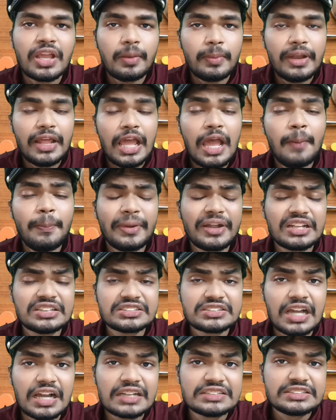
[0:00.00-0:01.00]
இப்போ
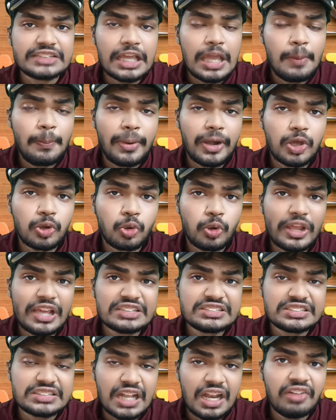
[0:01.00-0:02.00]
டயபெட்டிஸ்க்காக செய்யப்படக்கூடிய
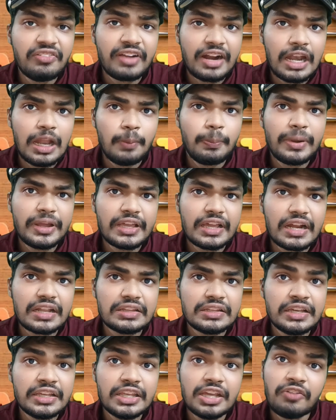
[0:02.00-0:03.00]
செலவுகள்
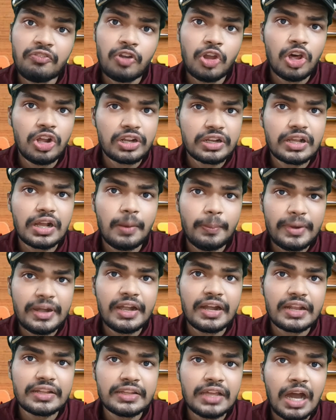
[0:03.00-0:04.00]
அப்படிங்கிறது எவ்வளோ இருக்குது
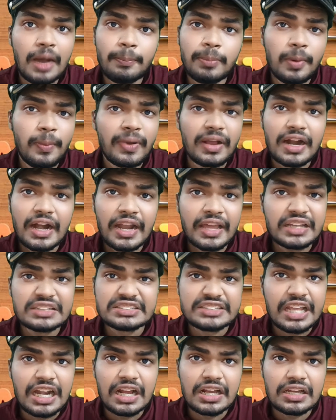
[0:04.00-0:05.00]
அப்படின்றது அப்பப்போ கணக்கு
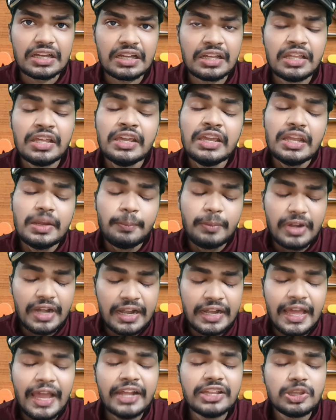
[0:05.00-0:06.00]
செய்கிறாங்க
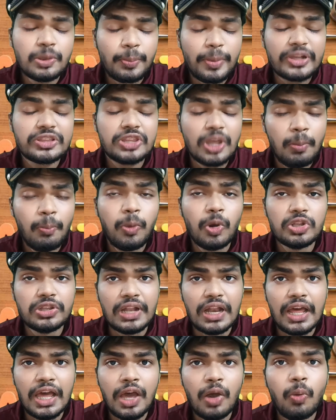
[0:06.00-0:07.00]
ரெண்டாயிரத்தி
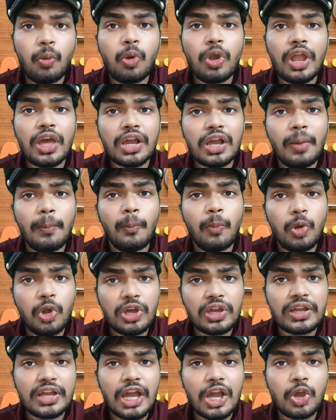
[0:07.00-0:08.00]
பத்தொம்போதில் உலகம்
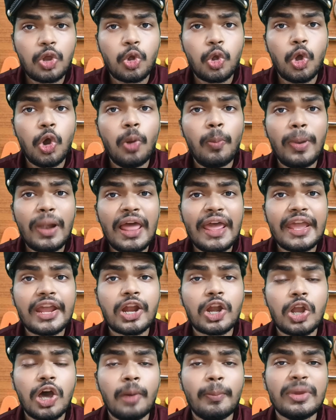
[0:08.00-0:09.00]
முழுக்க குளோபலாக
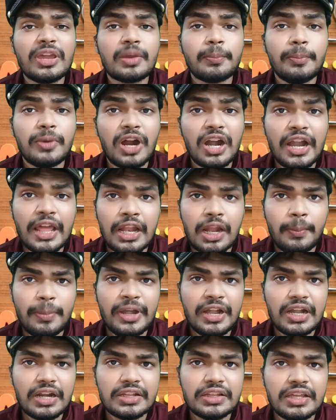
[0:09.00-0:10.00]
எக்கனாமிக் பேர்டன்
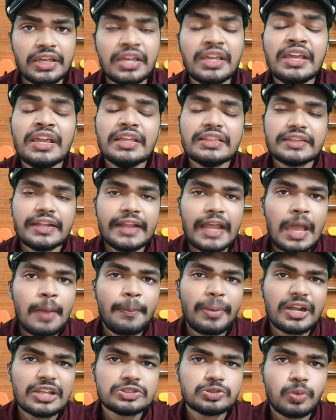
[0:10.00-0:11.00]
அப்படின்றது இந்த
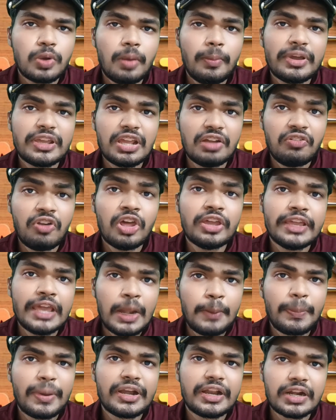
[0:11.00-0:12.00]
டயபெட்டிஸ் மூலமாக எவ்வளோ
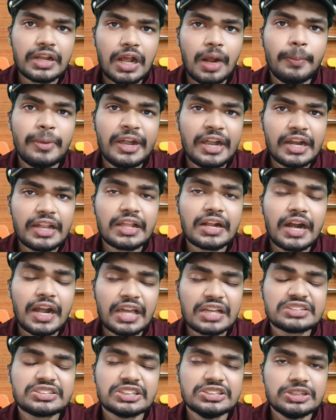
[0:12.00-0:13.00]
ஏற்பட்டிருக்கு அப்படின்றத
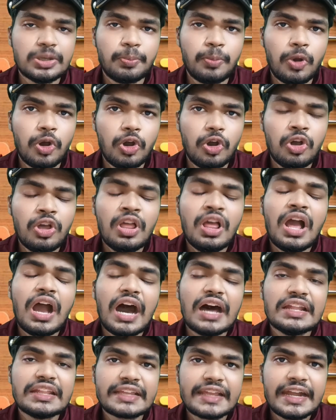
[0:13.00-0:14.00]
கணக்கு செஞ்சப்போ
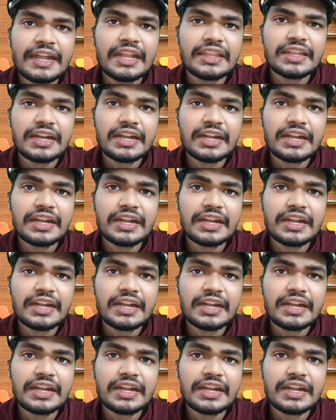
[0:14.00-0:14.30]
அது கிட்ட